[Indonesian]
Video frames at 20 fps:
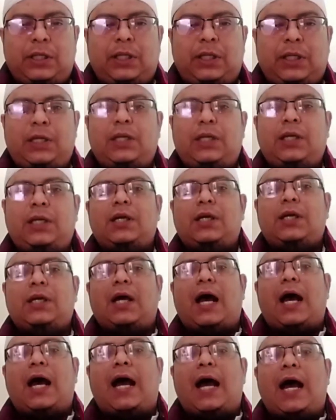apa yang
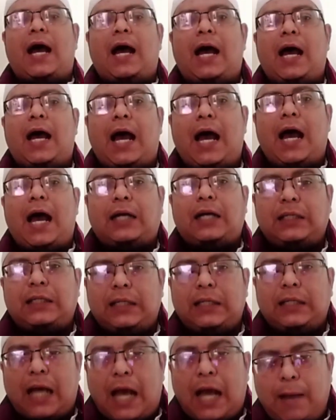sudah diajarkan oleh
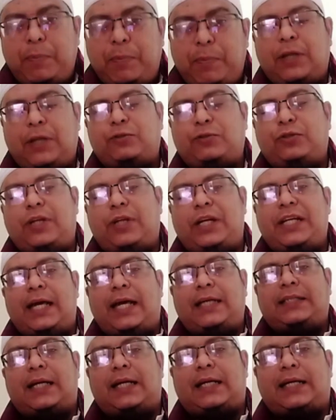guru-guru kalian
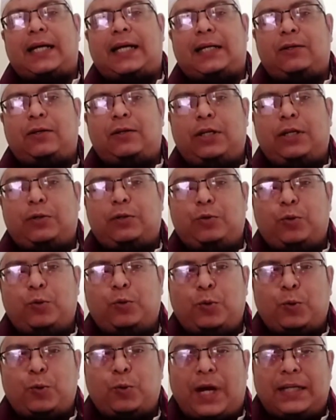tadi yang dibilang
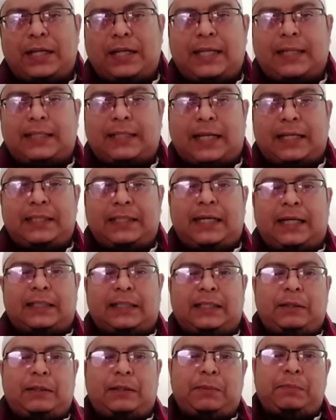oleh kepala sekolah itu
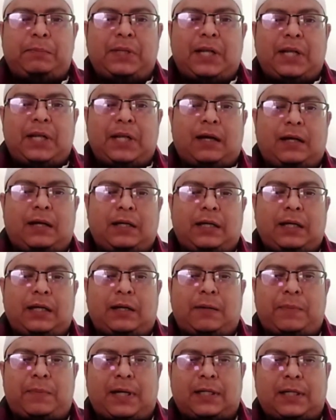
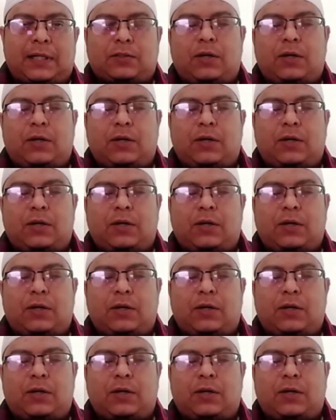amalkan